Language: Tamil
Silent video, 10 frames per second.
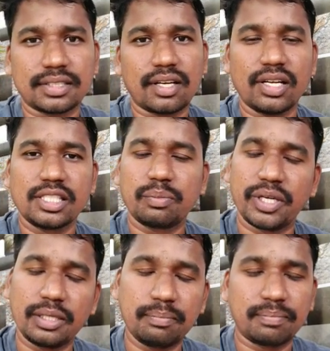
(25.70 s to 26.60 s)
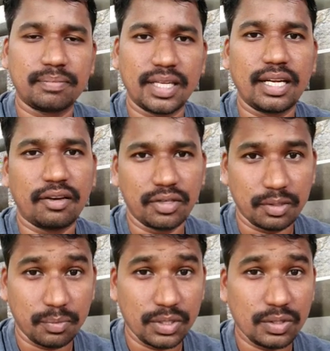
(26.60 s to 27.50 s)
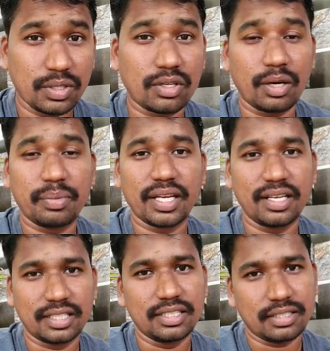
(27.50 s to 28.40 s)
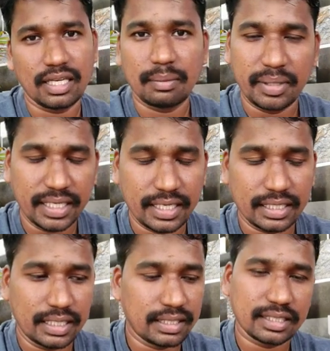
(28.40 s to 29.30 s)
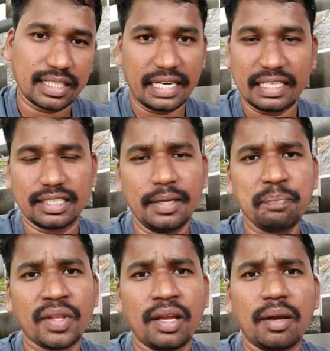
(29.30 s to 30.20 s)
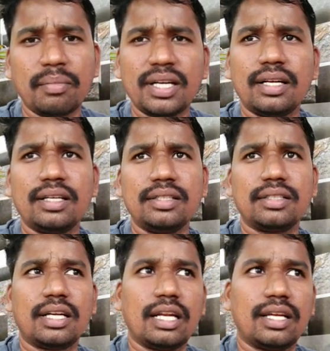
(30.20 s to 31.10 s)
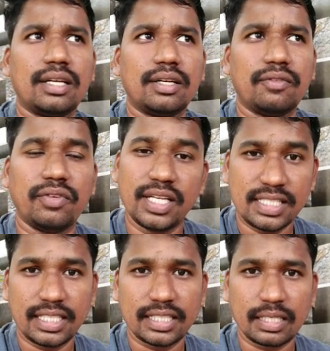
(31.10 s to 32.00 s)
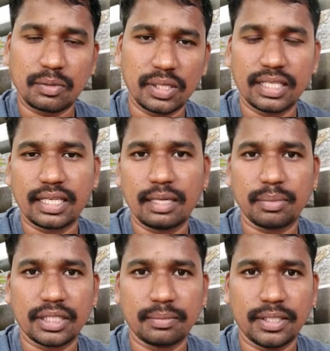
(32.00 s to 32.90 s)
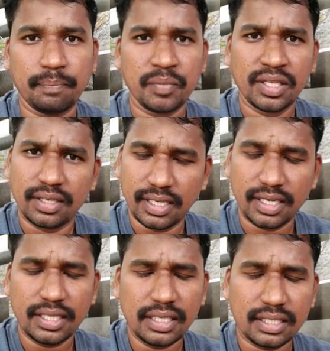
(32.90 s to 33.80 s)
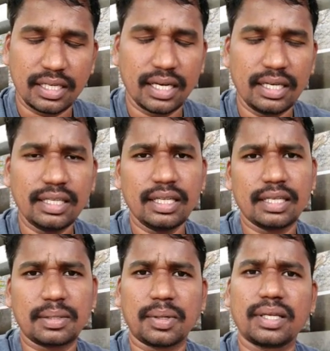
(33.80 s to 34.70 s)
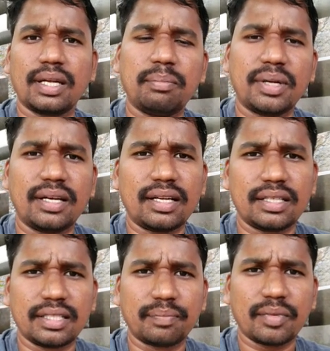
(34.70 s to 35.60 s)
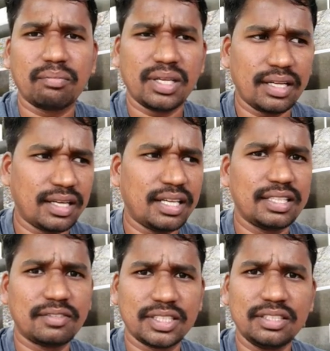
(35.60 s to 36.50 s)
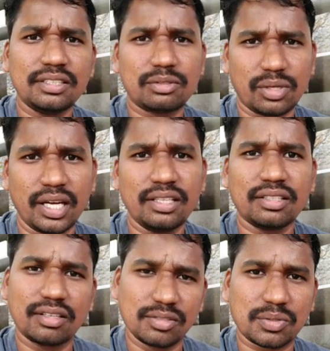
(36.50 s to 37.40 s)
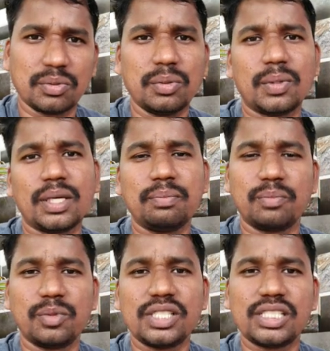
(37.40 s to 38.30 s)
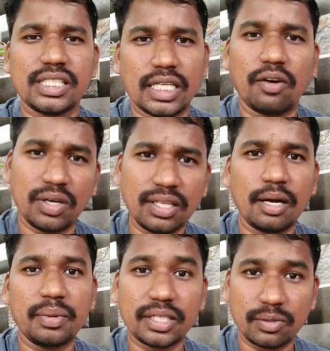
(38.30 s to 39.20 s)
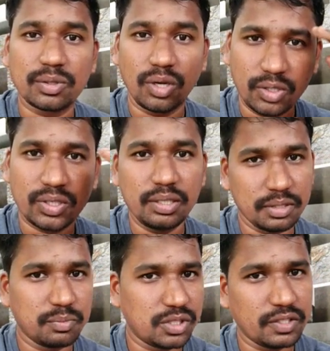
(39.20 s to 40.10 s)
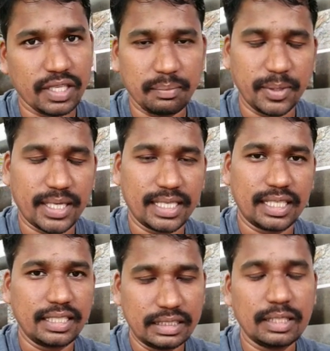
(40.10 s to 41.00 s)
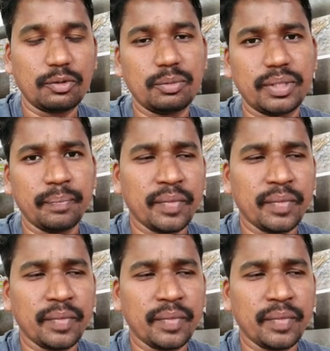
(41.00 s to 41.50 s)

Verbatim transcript: காலேஜுக்கு போயிட்டு நல்லா அவங்களுக்கு பிடிச்ச ஒரு டாப்பிக்கை எடுத்து நல்லா படிக்கிறாங்க கரெக்டு தான் பட் ஆனால் நல்ல வில்லேஜில் இருக்கிற குழந்தைங்கள்லாம் பார்த்தோம்னா நிறைய நல்ல நல்ல ட்ராயிங்லாம் பண்ணுறாங்க பட் ஆனால் அதை வந்து ட்ராயிங் ஸ்கூலோட முடிஞ்சிச்சு அவ்வளோதான் அப்படிங்கிற ஒரு தாட்டோடய அது முடிச்சுட்டு வெளியே போயிடுறாங்க இதுதான் உண்மை